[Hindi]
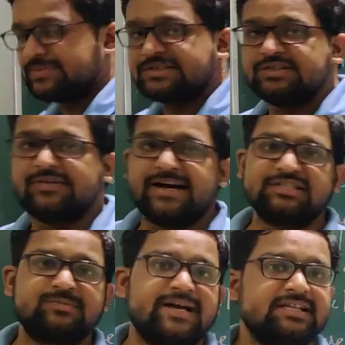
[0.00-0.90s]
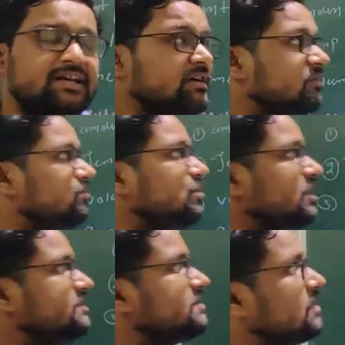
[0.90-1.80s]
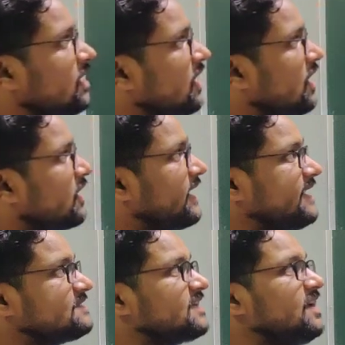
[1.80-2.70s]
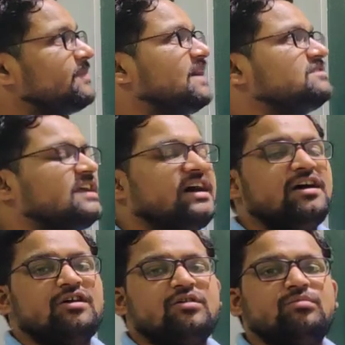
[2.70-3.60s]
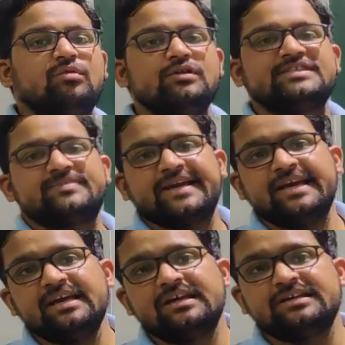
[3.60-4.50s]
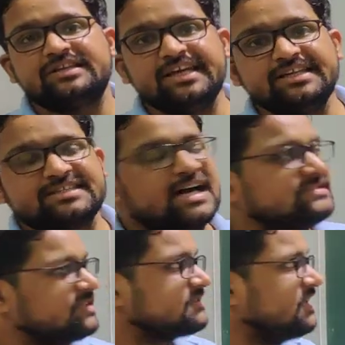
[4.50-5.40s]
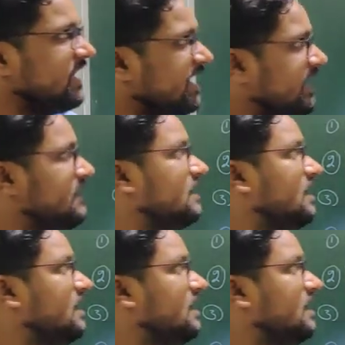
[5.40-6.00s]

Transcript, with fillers: स्पेसिफाइज बाय द मोल्स गैस की मात्रा मोल्स में दी जा सकती है